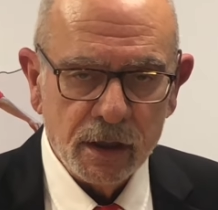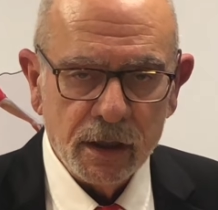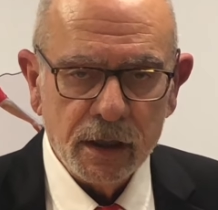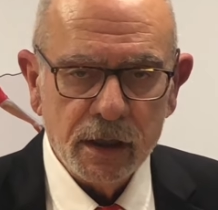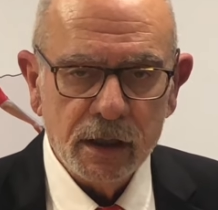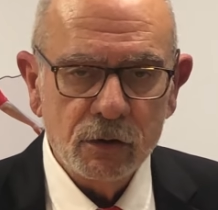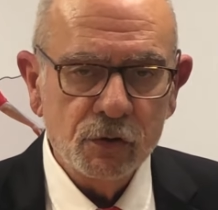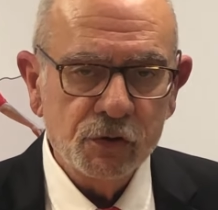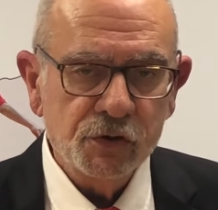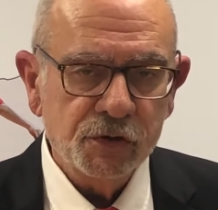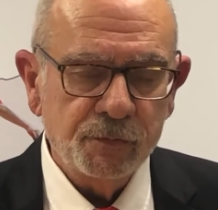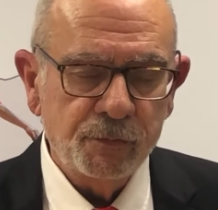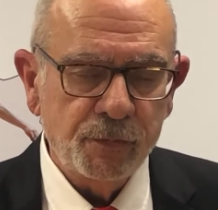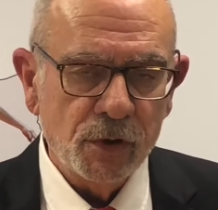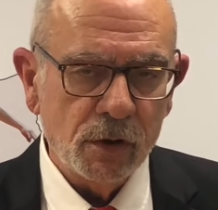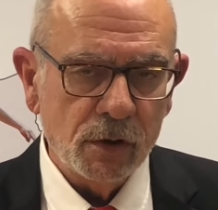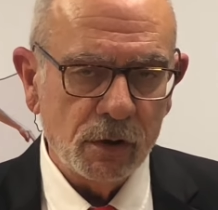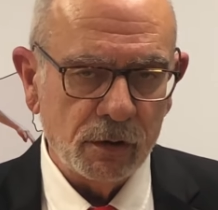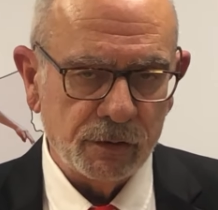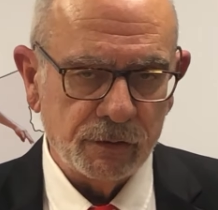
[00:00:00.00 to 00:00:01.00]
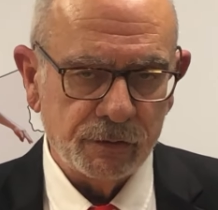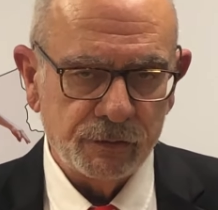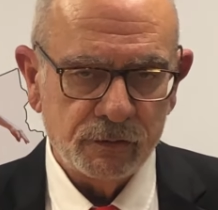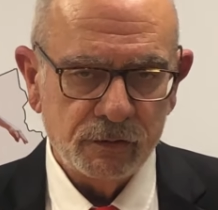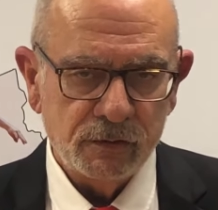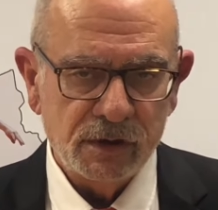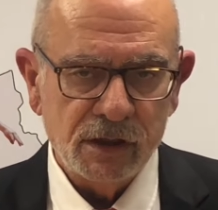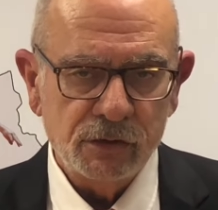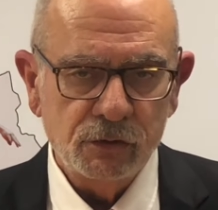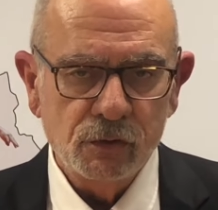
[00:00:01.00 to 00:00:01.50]
et le sport
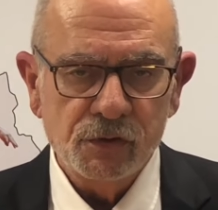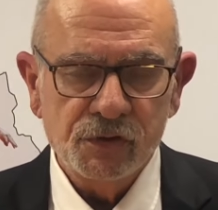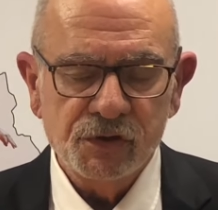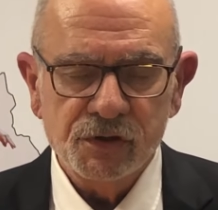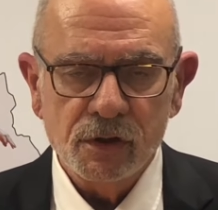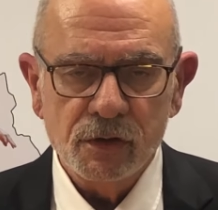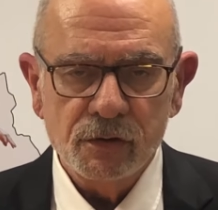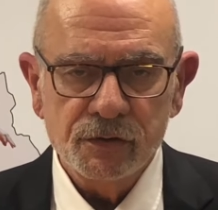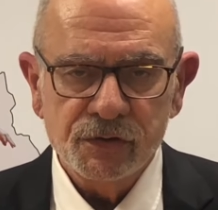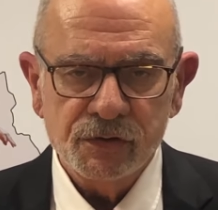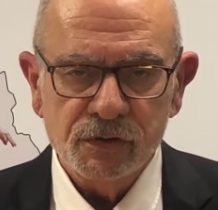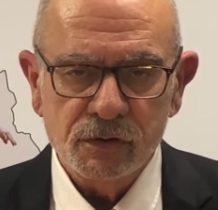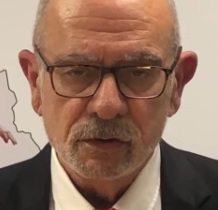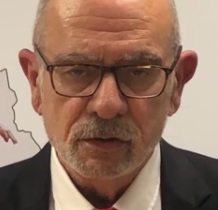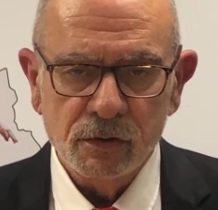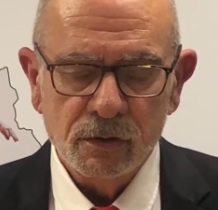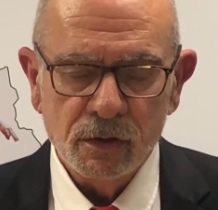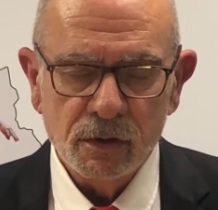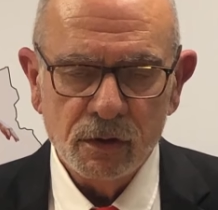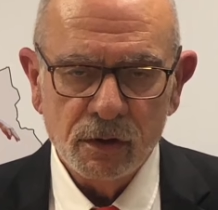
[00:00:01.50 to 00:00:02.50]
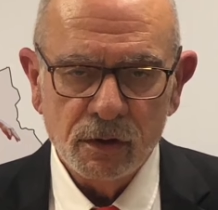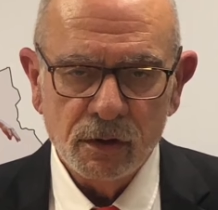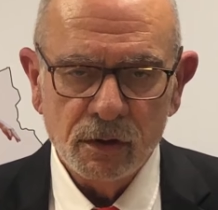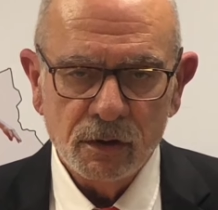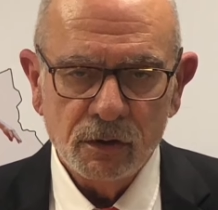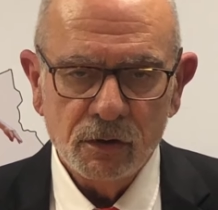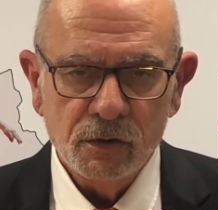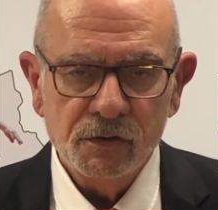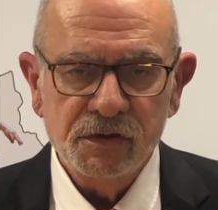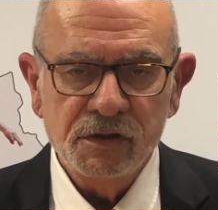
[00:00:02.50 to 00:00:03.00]
n'a de sens
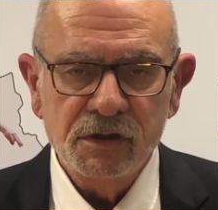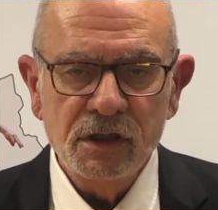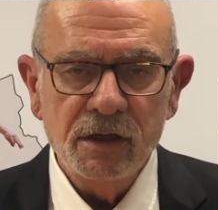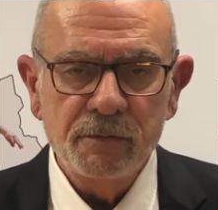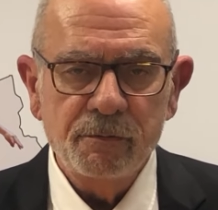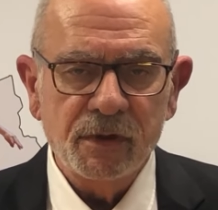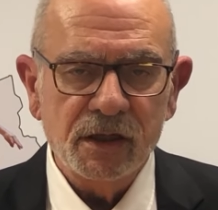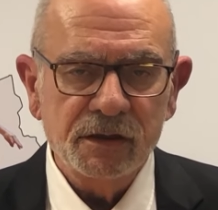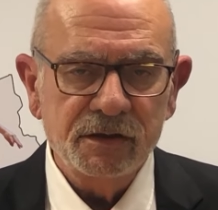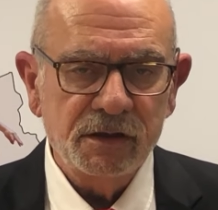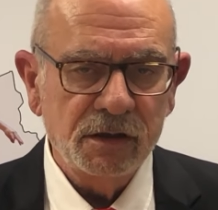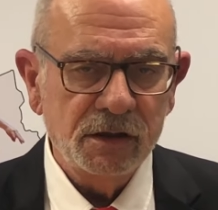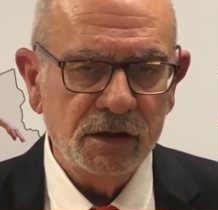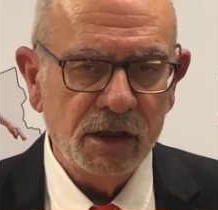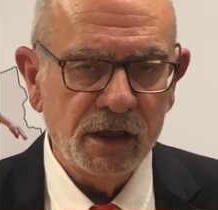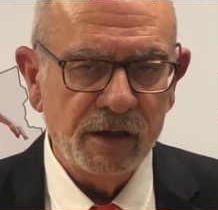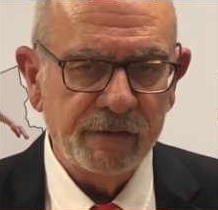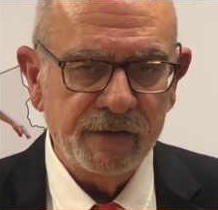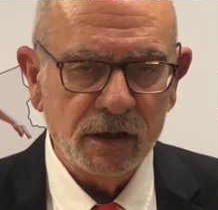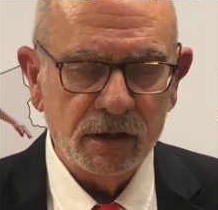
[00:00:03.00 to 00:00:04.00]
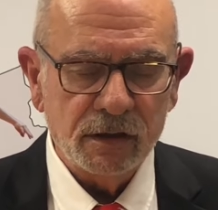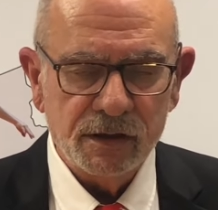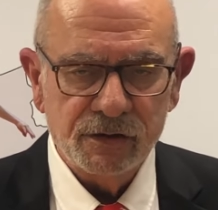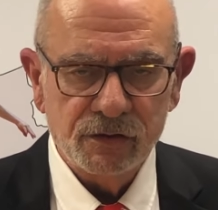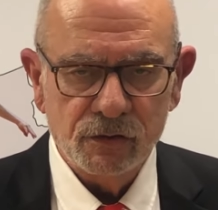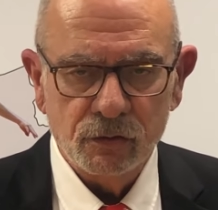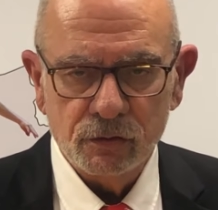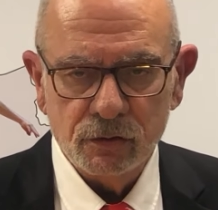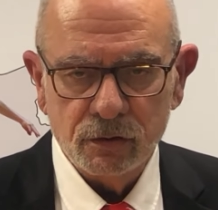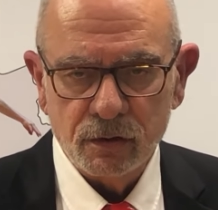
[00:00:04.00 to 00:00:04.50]
que s'il est pratiqué avec les
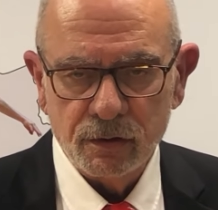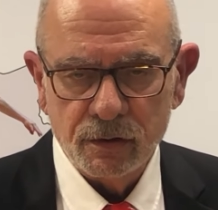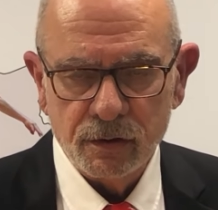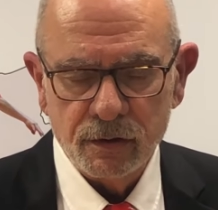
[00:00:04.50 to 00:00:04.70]
autres.